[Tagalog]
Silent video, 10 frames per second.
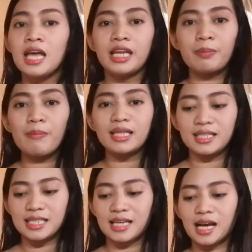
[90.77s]

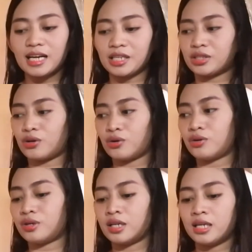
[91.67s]
Nagbebenta sila ng ganito.
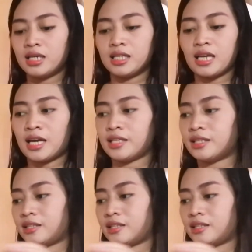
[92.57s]
Yan.